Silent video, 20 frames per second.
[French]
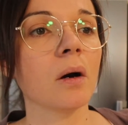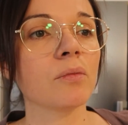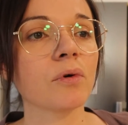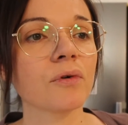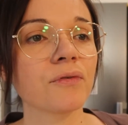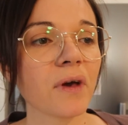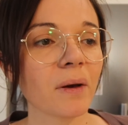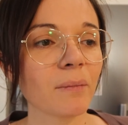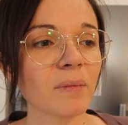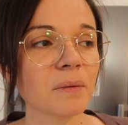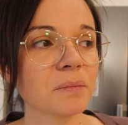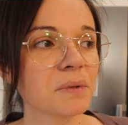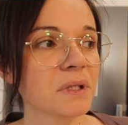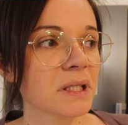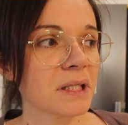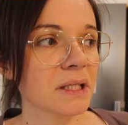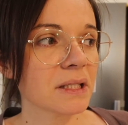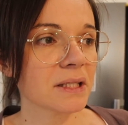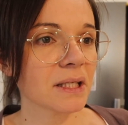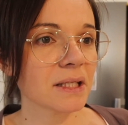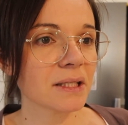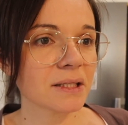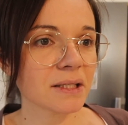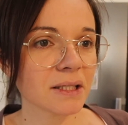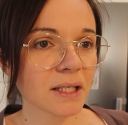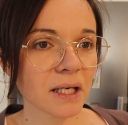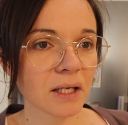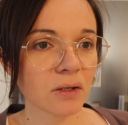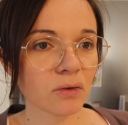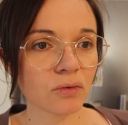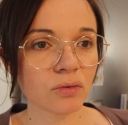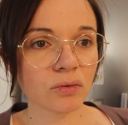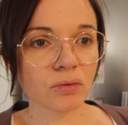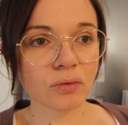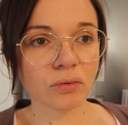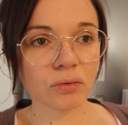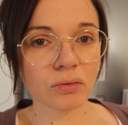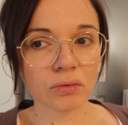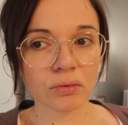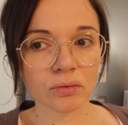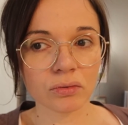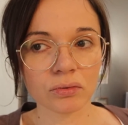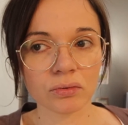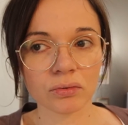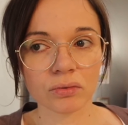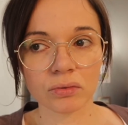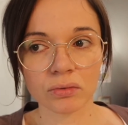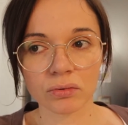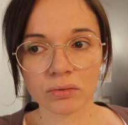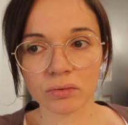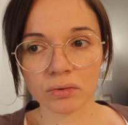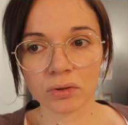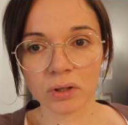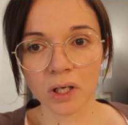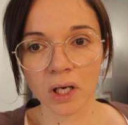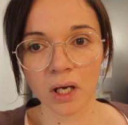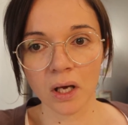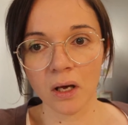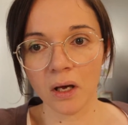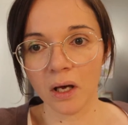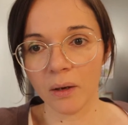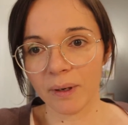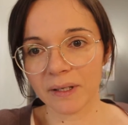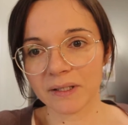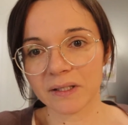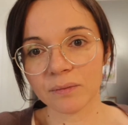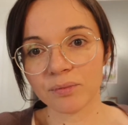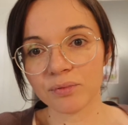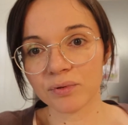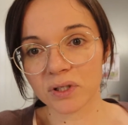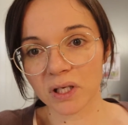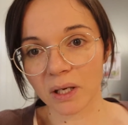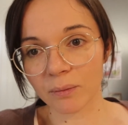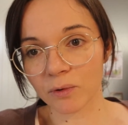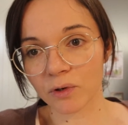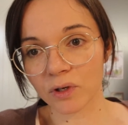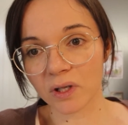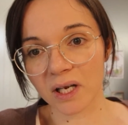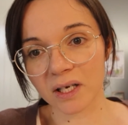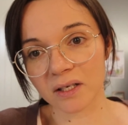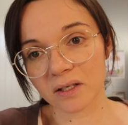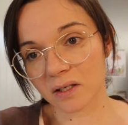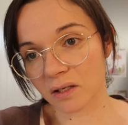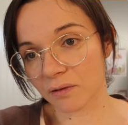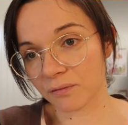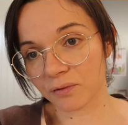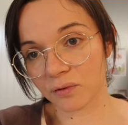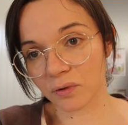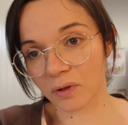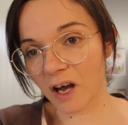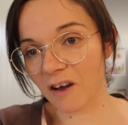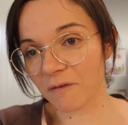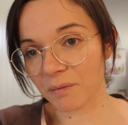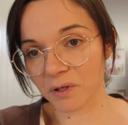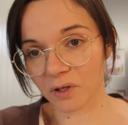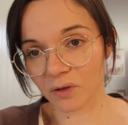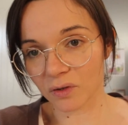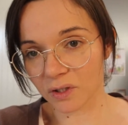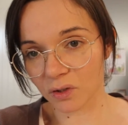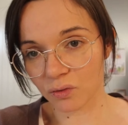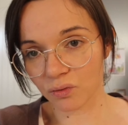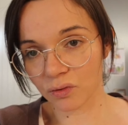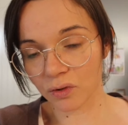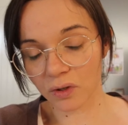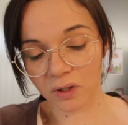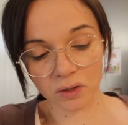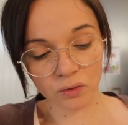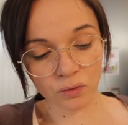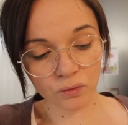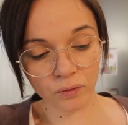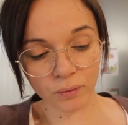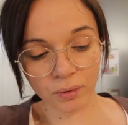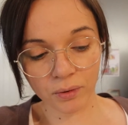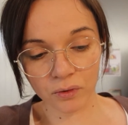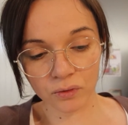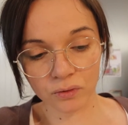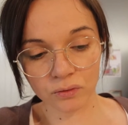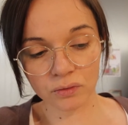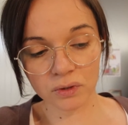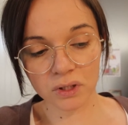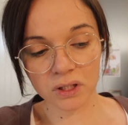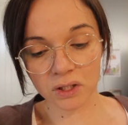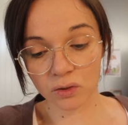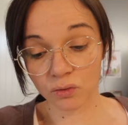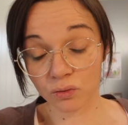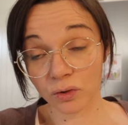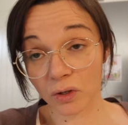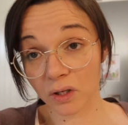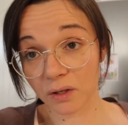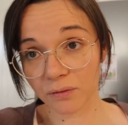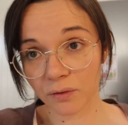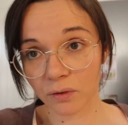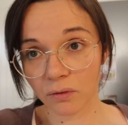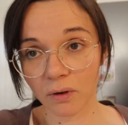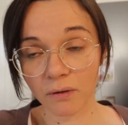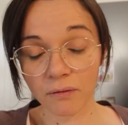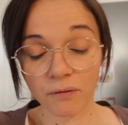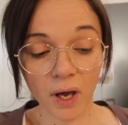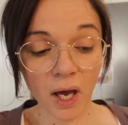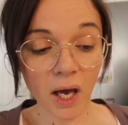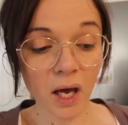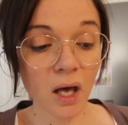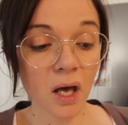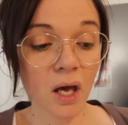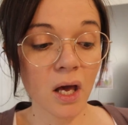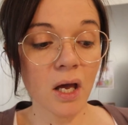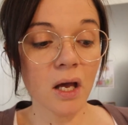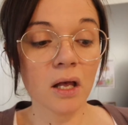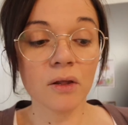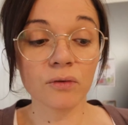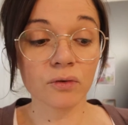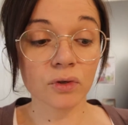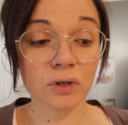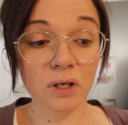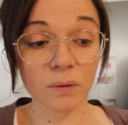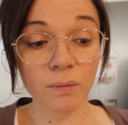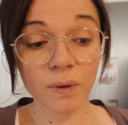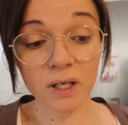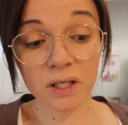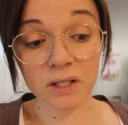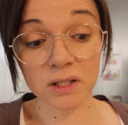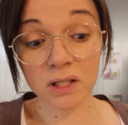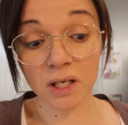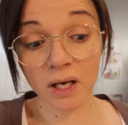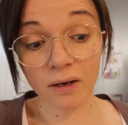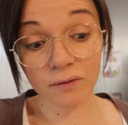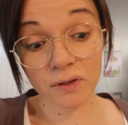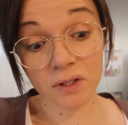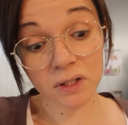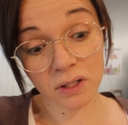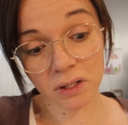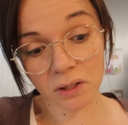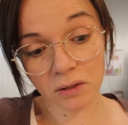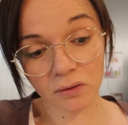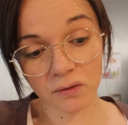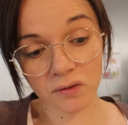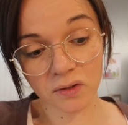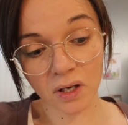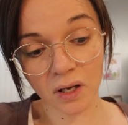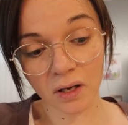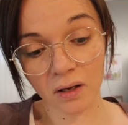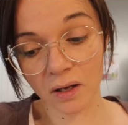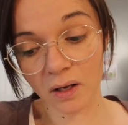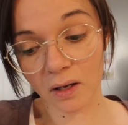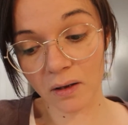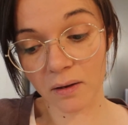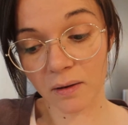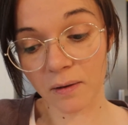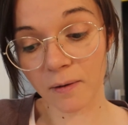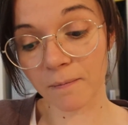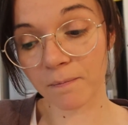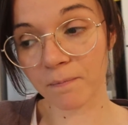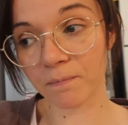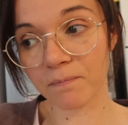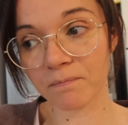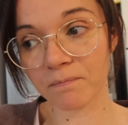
pour faire mes petits essais de... Bah, c'est plus simple que d'aller chez un photographe parce que j'ai tout le temps des nouveaux produits, j'ai tout le temps des photos à faire. Donc eh ben, j'ai investi dans un